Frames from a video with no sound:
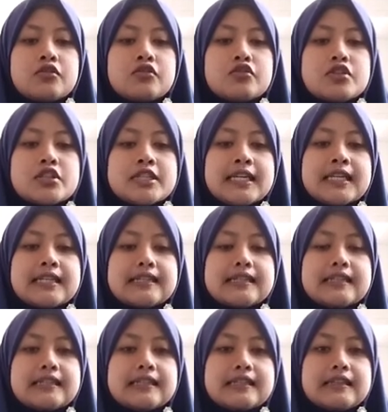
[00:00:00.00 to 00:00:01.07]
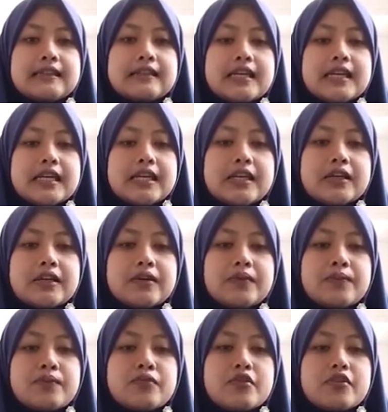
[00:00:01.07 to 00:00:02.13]
to check a day
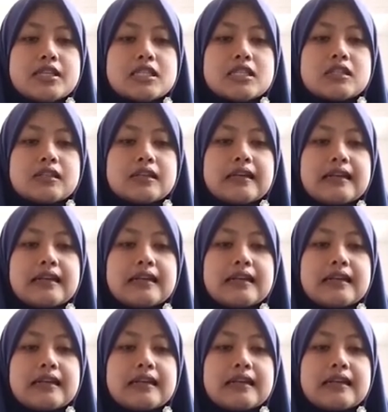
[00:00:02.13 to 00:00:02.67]
voice